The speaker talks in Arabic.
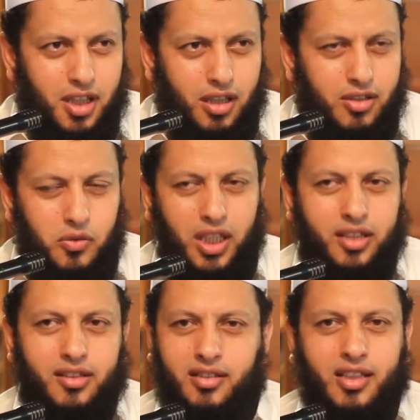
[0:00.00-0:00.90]
خلاص
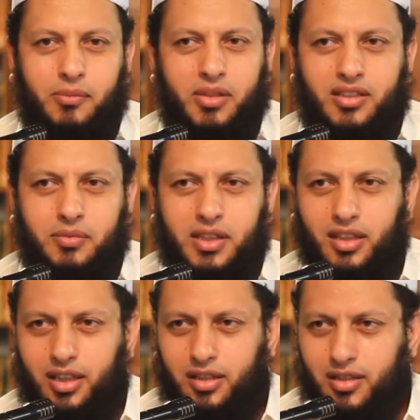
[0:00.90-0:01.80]
واحد نسى كبر
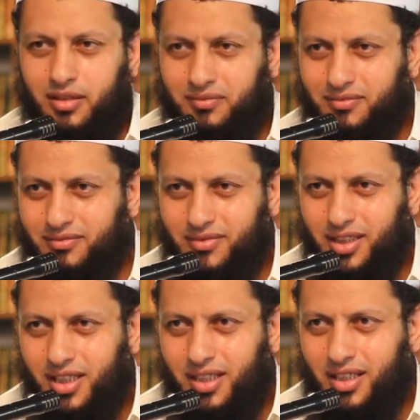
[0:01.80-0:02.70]
تكبيرة الإحرام
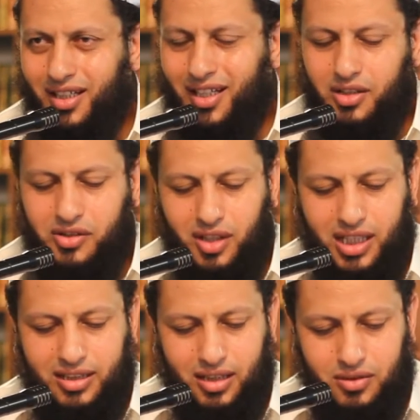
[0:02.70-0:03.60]
لا
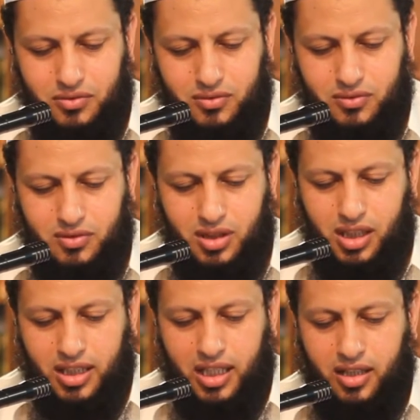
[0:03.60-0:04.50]
صلاة له
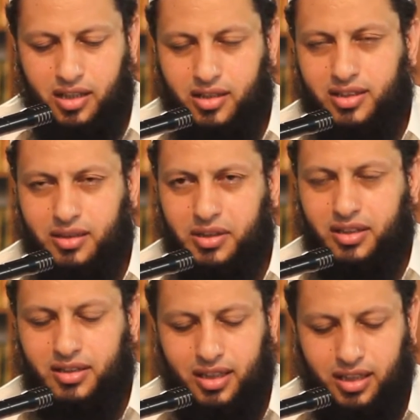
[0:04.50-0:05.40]
إن كان غير
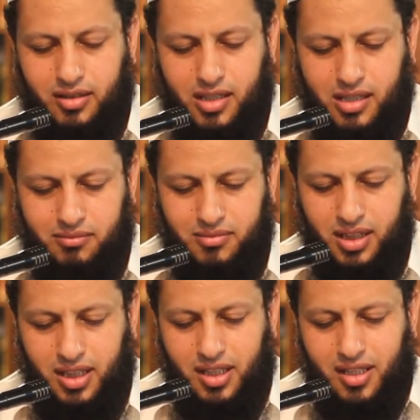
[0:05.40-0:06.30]
تكبيرة الإحرام
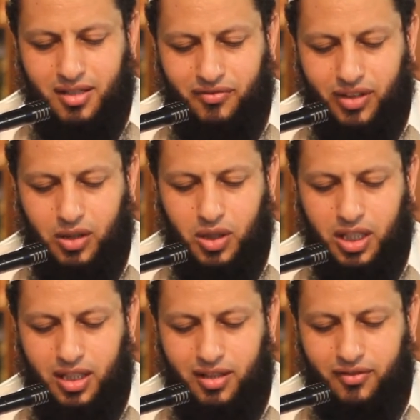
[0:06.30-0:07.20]

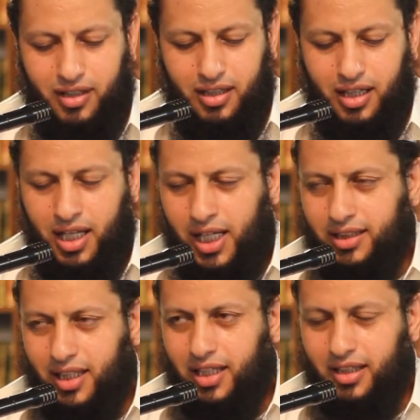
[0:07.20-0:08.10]
فهو
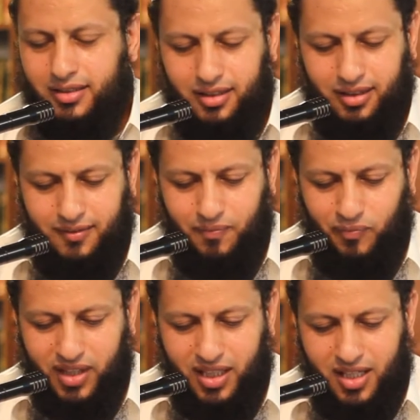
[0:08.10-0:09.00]
أحد حالتين
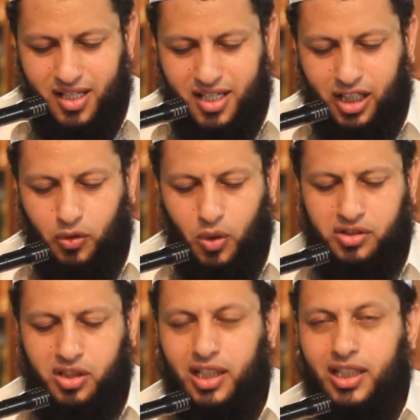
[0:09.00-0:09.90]
إن
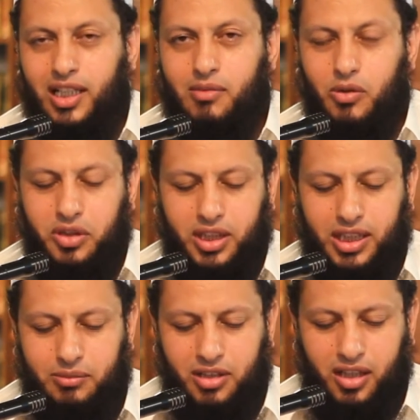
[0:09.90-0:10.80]
وصل إلى موضعه
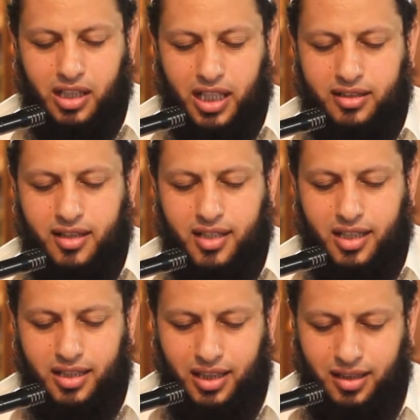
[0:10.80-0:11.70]
من الركعة
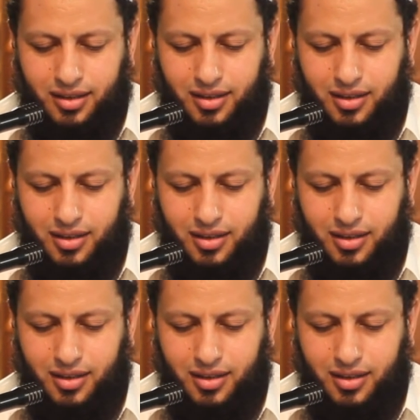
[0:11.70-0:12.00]
الثانية